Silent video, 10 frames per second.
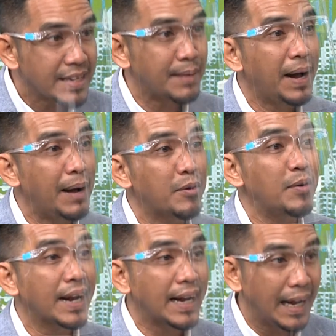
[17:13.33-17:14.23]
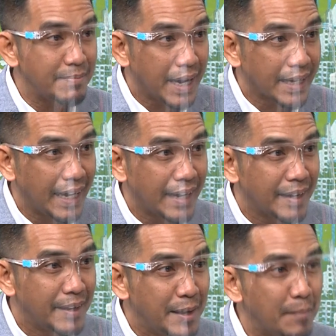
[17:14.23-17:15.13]
สภาพของแรงงานมากนัก
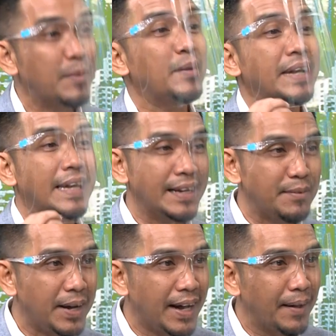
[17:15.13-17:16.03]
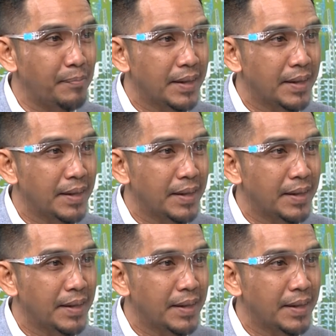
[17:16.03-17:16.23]
เพราะคิดว่า